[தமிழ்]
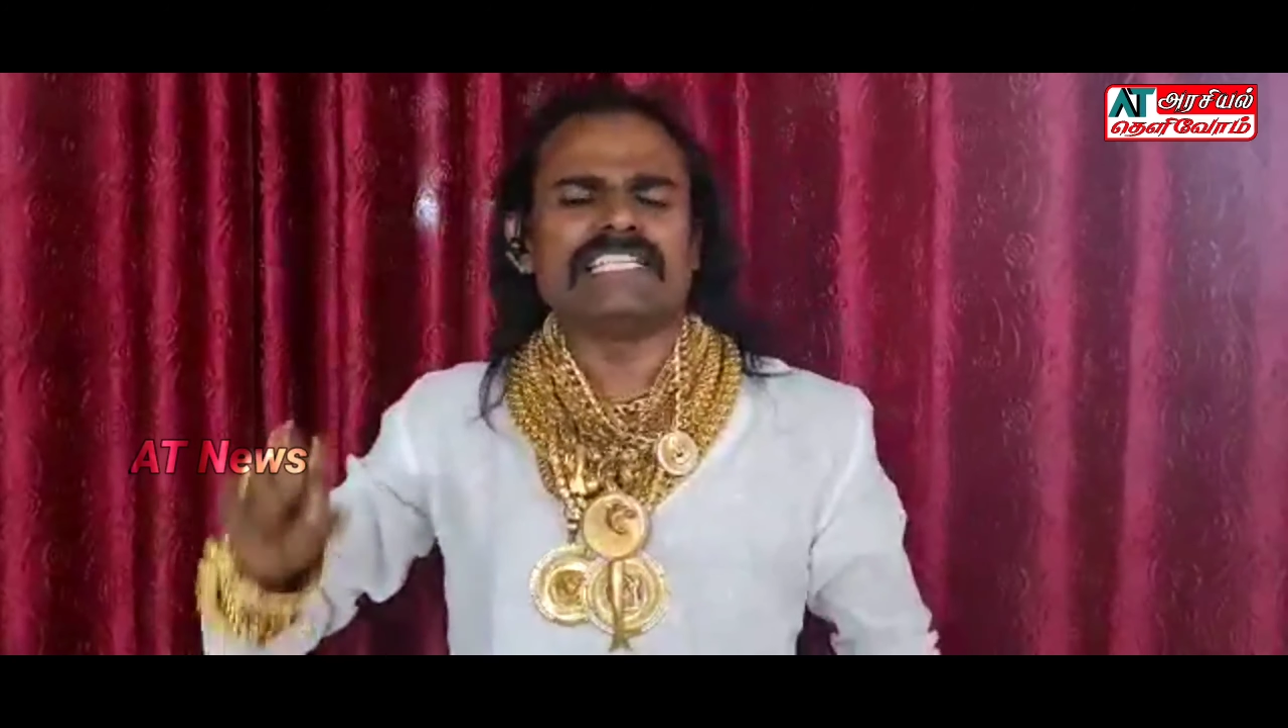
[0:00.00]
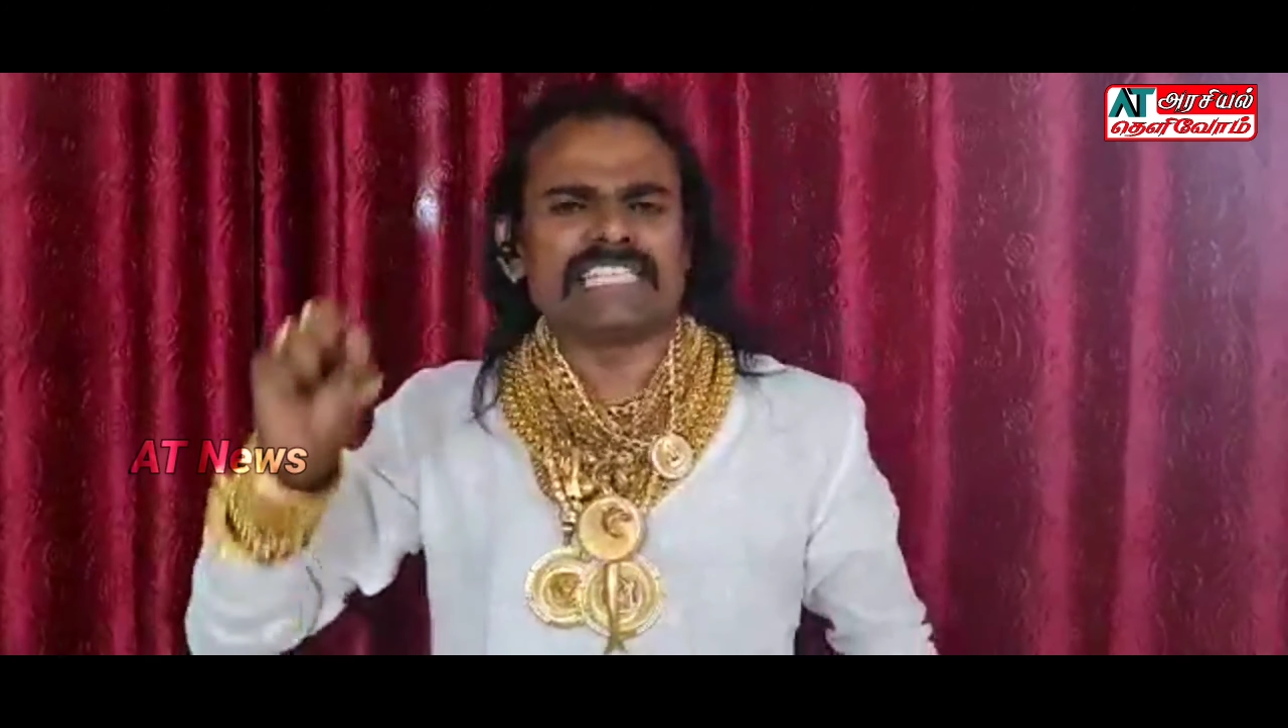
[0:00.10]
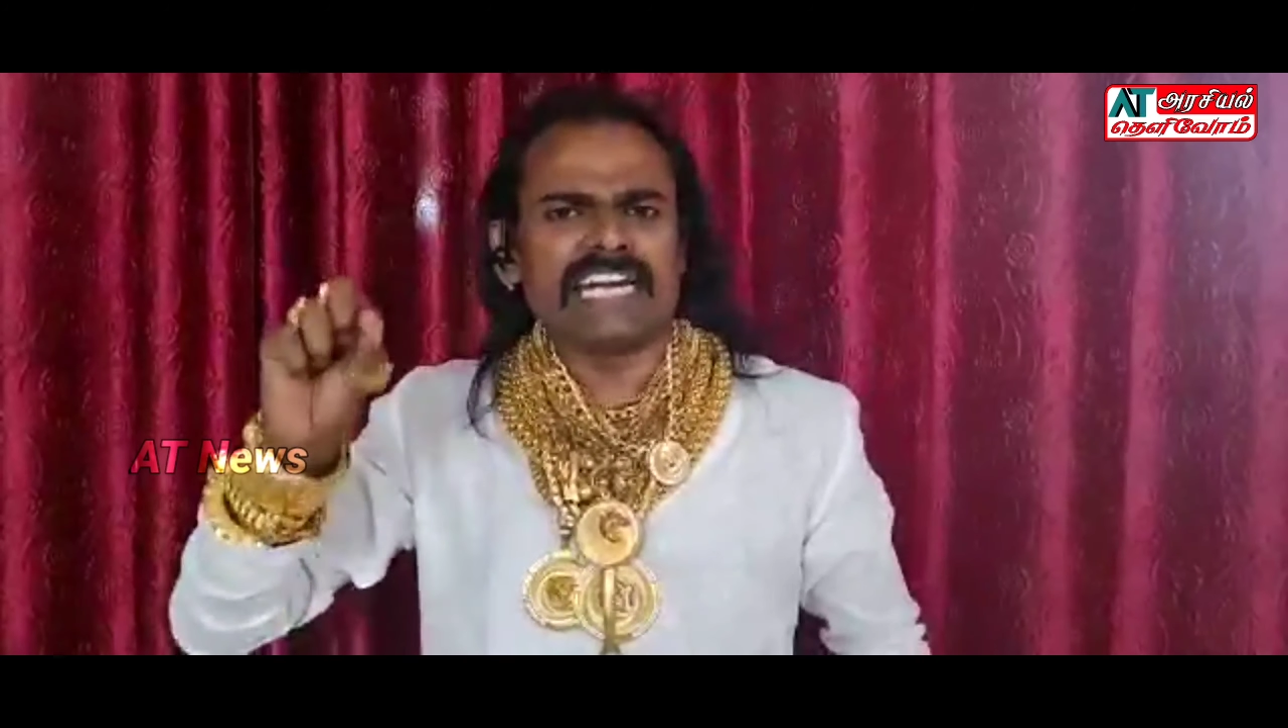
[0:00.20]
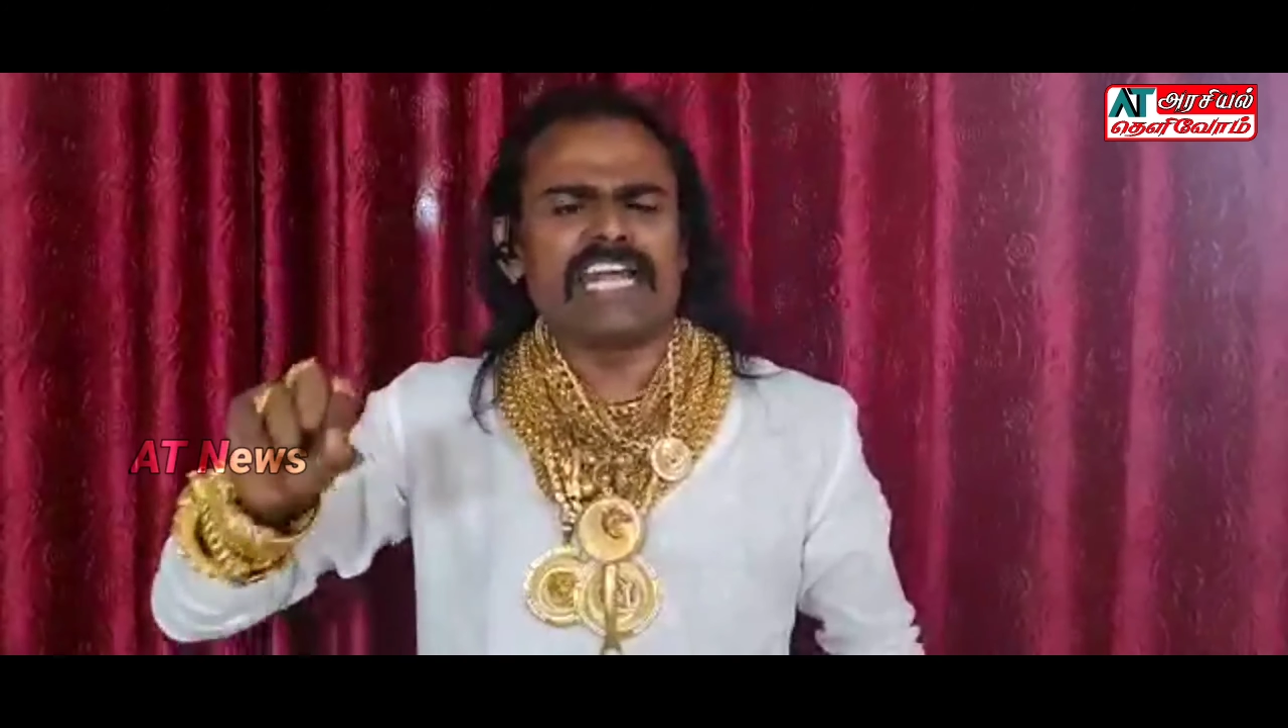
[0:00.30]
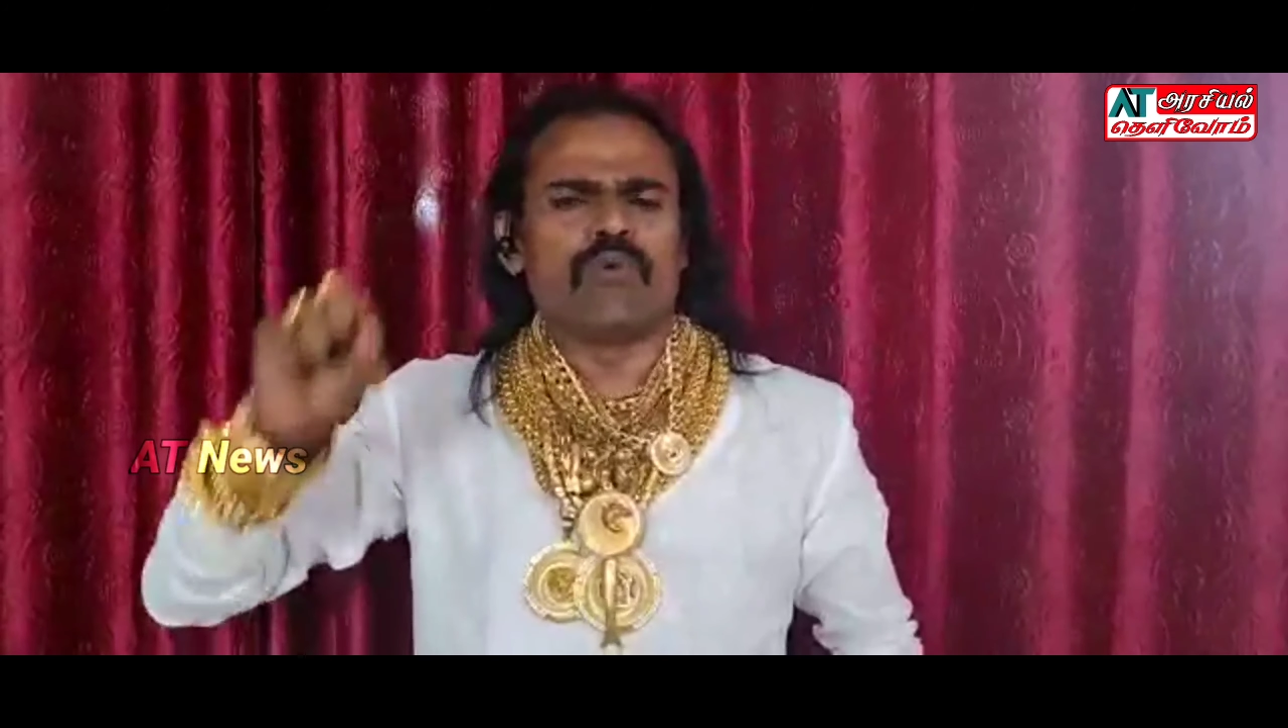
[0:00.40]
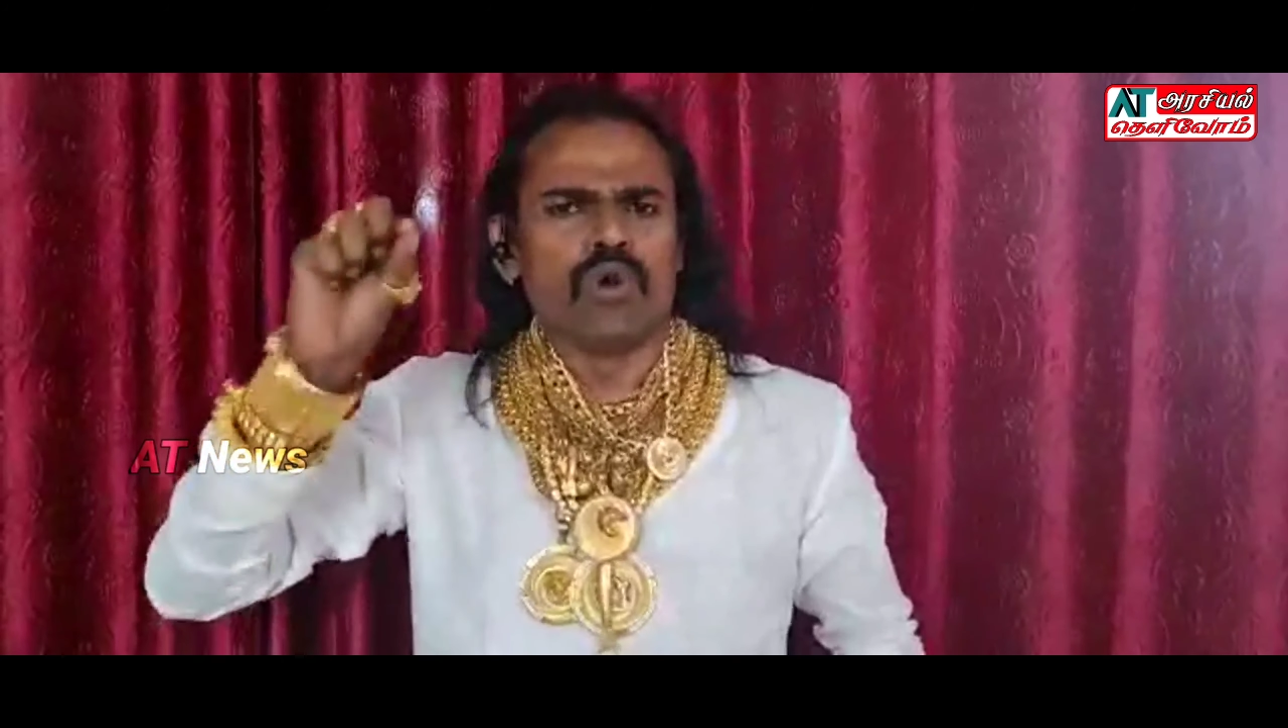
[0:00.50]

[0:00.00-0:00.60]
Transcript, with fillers: சென்னை